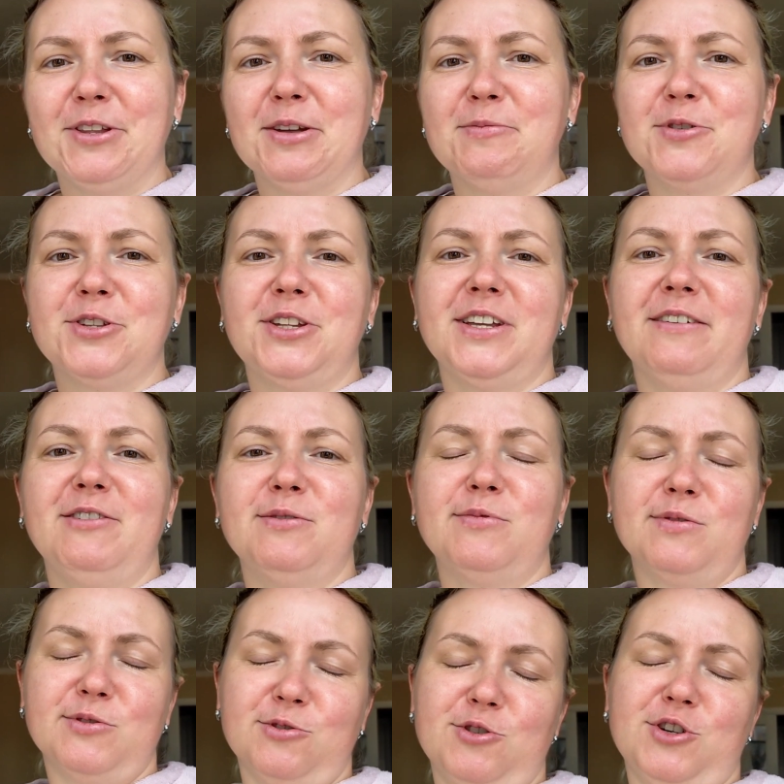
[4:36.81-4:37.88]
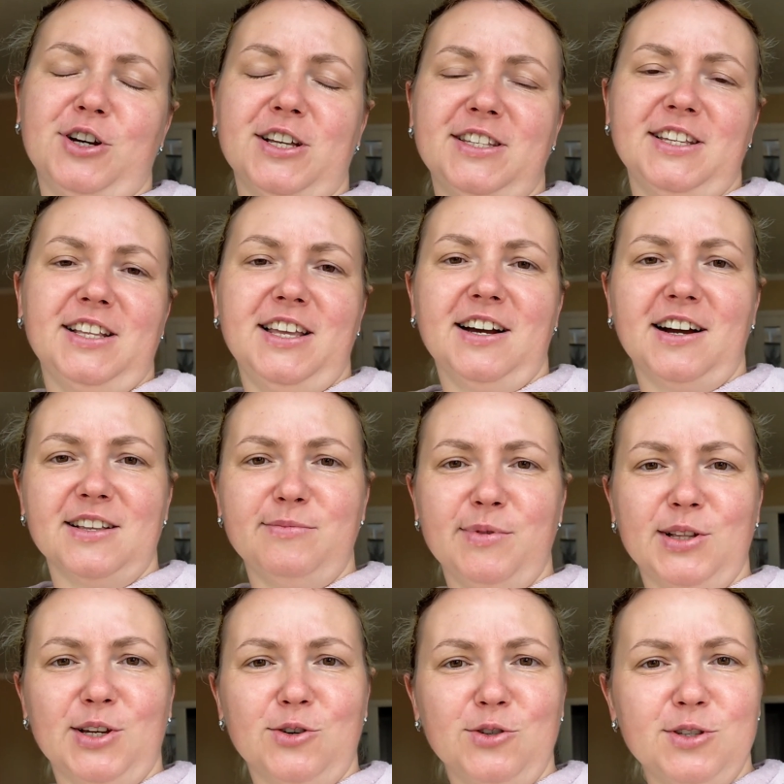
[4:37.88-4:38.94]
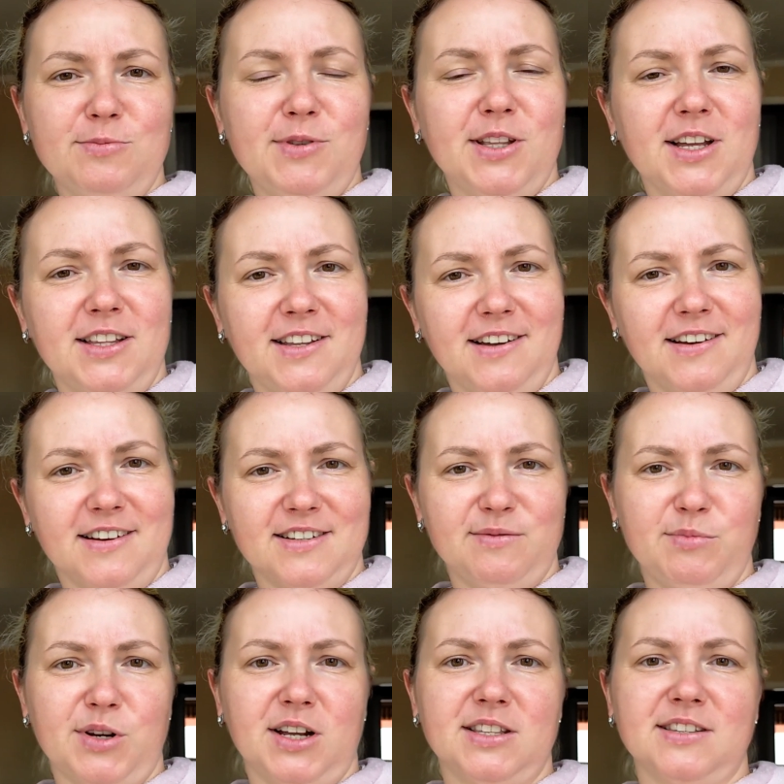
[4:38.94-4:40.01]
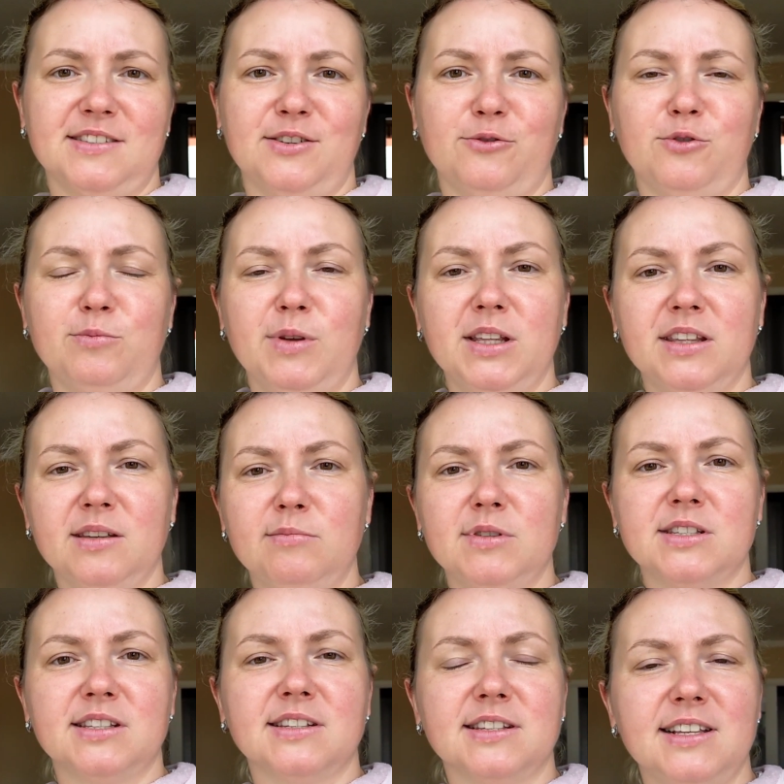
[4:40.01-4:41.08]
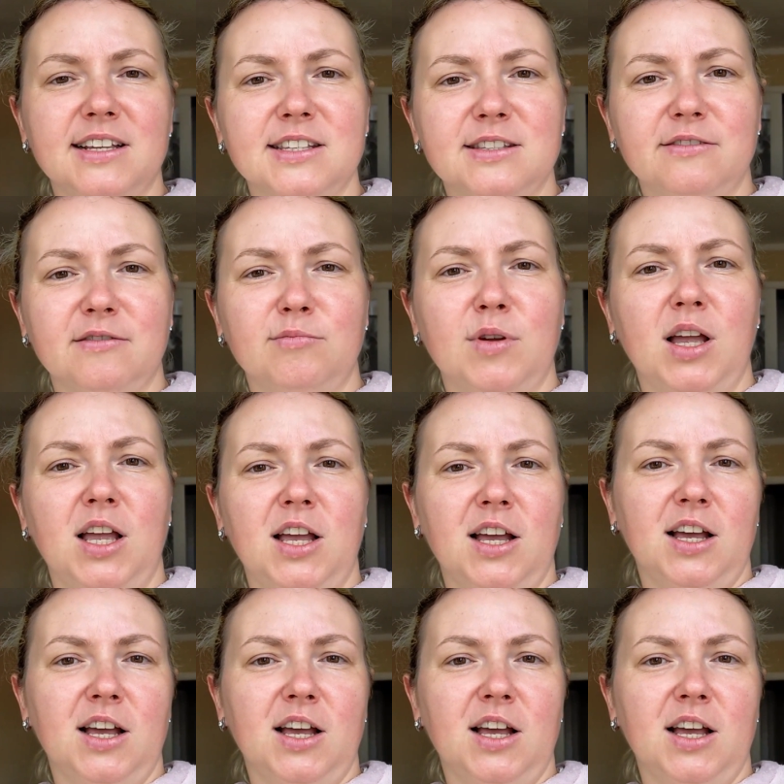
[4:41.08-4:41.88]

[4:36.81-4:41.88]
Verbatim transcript: Потому что я в любом случае хотела ехать в Беларусь, мне надо разбираться с документами, с наследством.